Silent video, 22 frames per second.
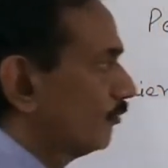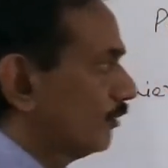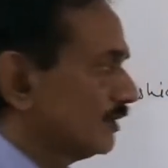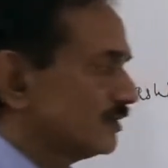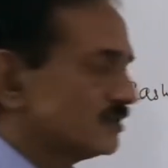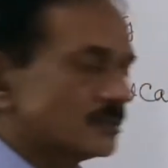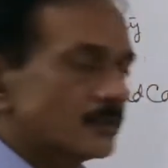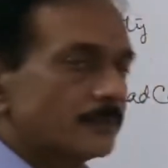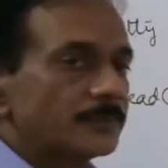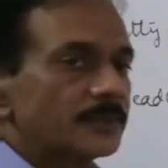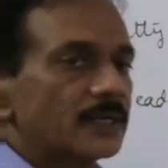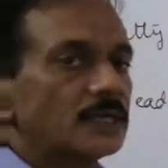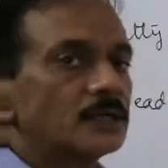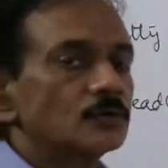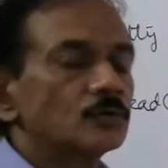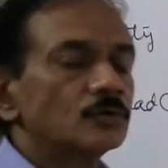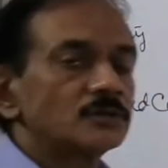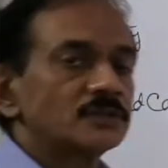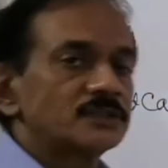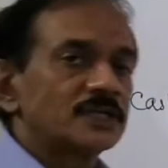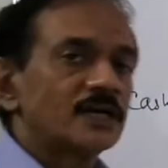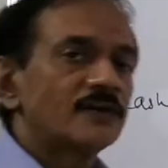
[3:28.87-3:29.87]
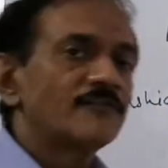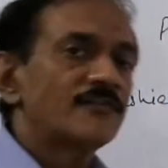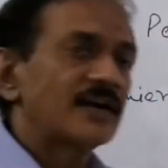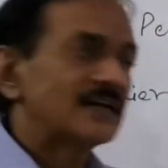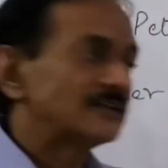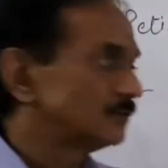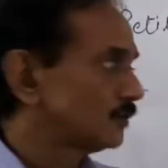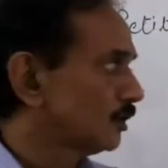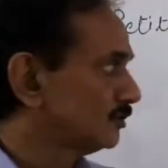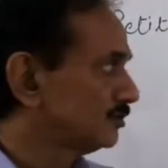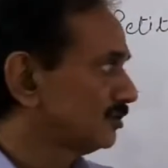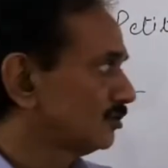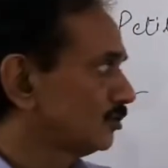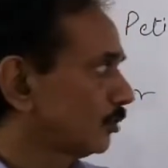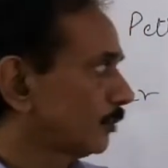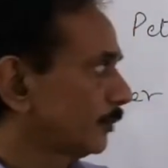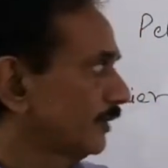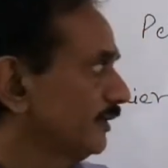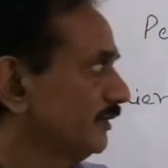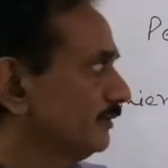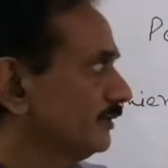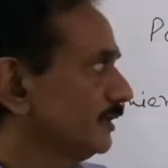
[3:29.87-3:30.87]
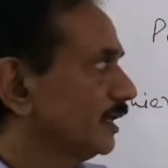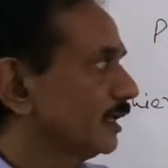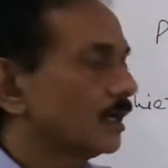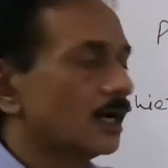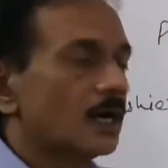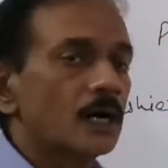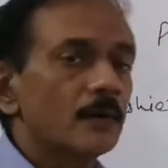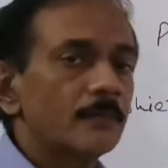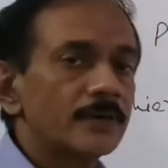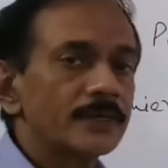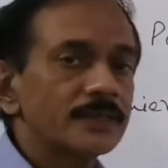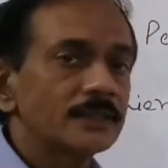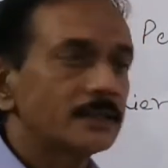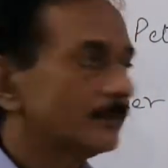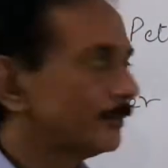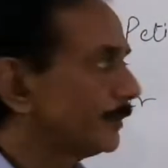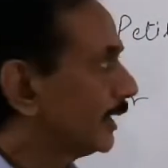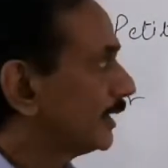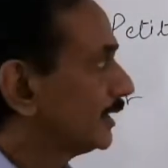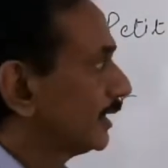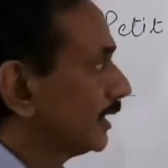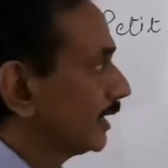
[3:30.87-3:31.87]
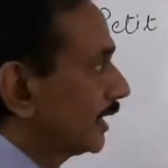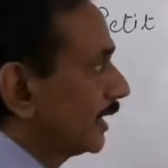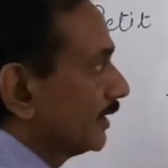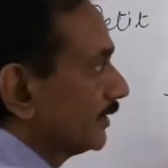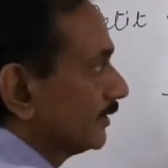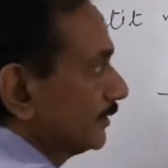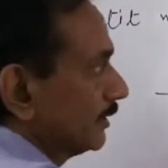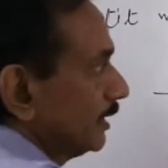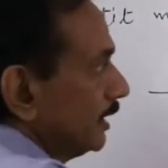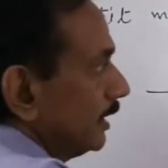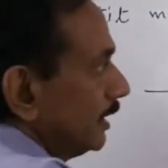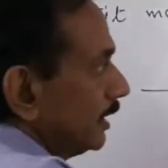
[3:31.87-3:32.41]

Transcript: फर्स्ट अप्रैल को दिया फाइव थाउजेंड रुपीज़ ये कहा भाई ये पैटी कैश